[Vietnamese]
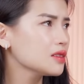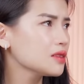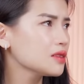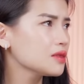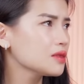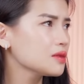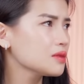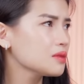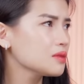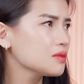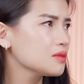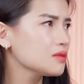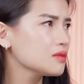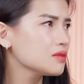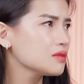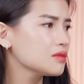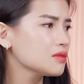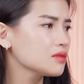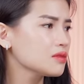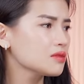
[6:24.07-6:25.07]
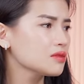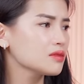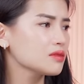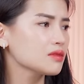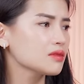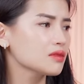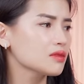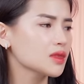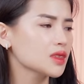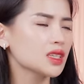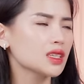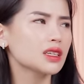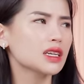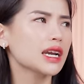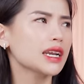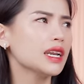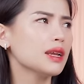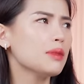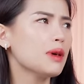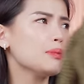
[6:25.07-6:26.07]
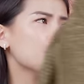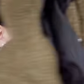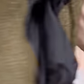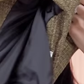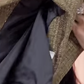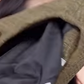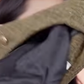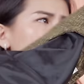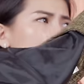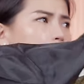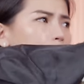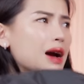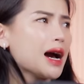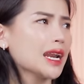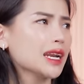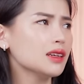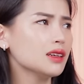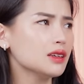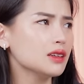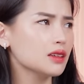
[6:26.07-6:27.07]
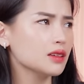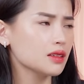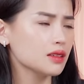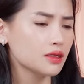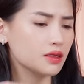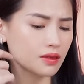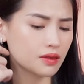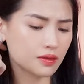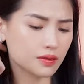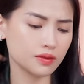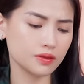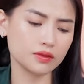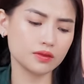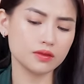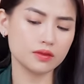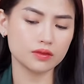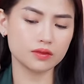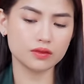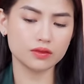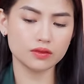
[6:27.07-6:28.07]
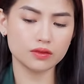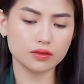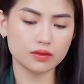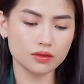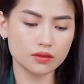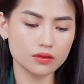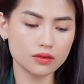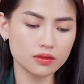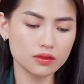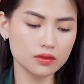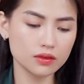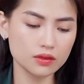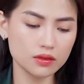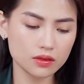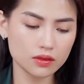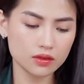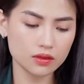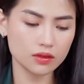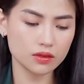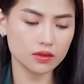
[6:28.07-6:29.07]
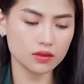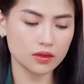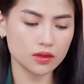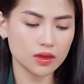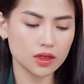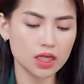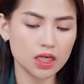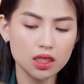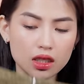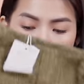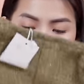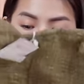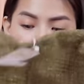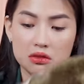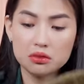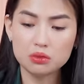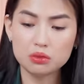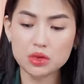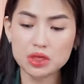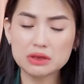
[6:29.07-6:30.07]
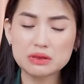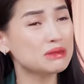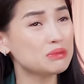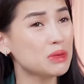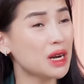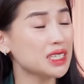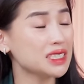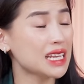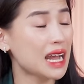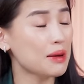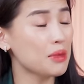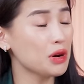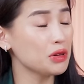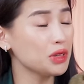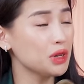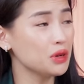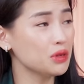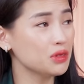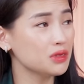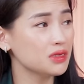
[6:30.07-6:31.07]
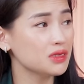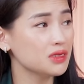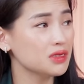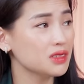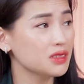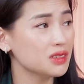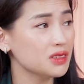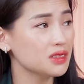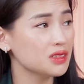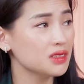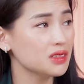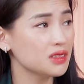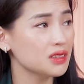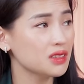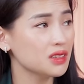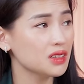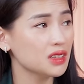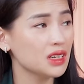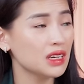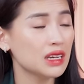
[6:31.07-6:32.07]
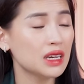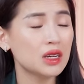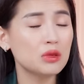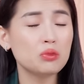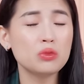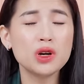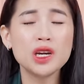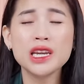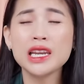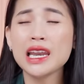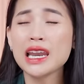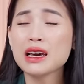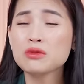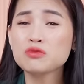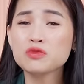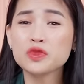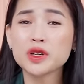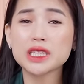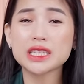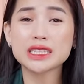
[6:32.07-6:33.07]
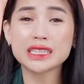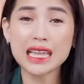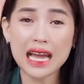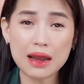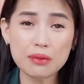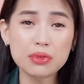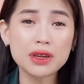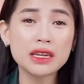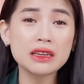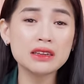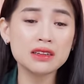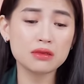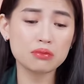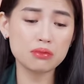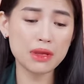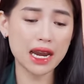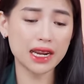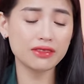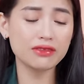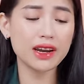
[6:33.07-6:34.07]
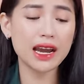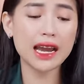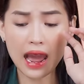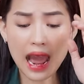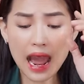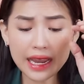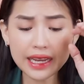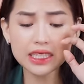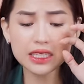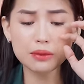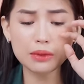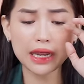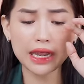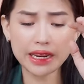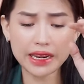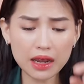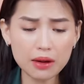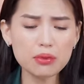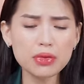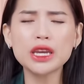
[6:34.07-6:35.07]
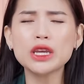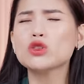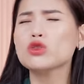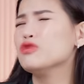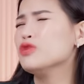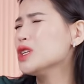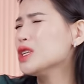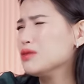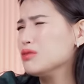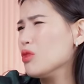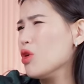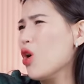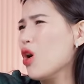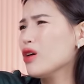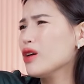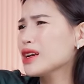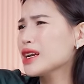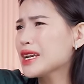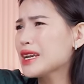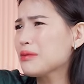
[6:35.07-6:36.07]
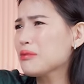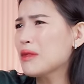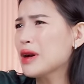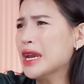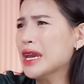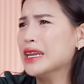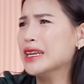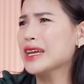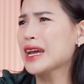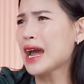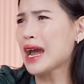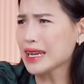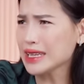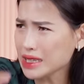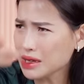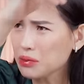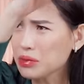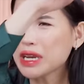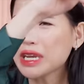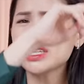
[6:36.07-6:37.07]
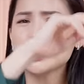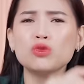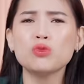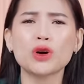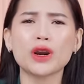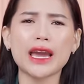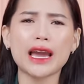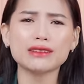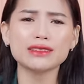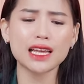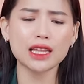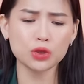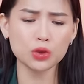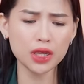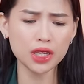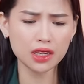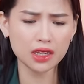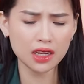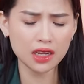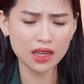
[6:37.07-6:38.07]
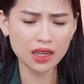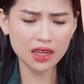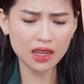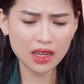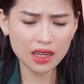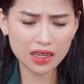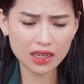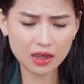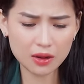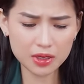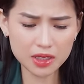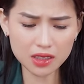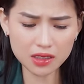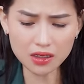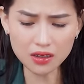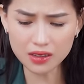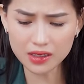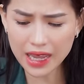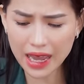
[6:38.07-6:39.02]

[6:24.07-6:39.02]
nhìn dễ chịu hơn, em mua đắt hơn. Cái này bao lượt bán? Cái ní là mười lăm phẩy tám nghìn. Mà giá bao nhiêu? mười lăm phẩy tám nghìn lượt bán và hai trăm lẻ năm nghìn. Tôi vứt bố cái năm nghìn đến hai trăm nghìn cho một cái áo dạ tuyết. À, bây giờ thử